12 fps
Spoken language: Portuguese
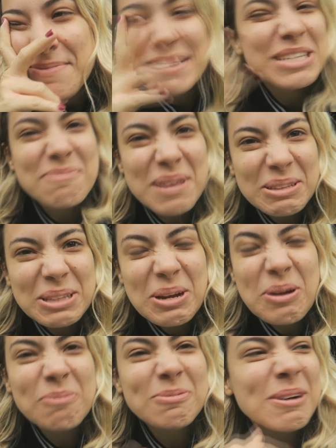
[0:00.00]
mas também não tem
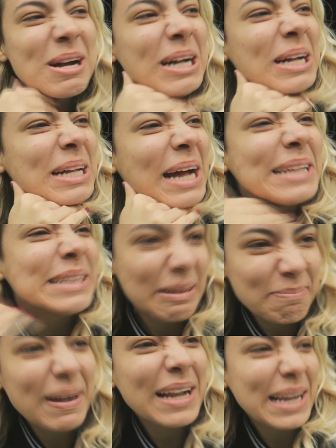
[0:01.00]
como
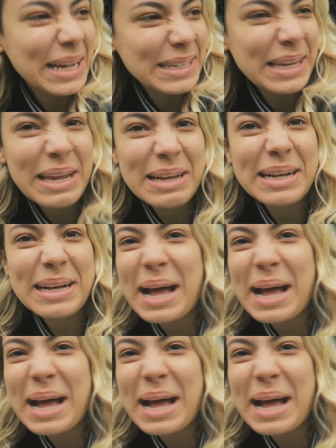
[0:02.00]
atrapalhar, né?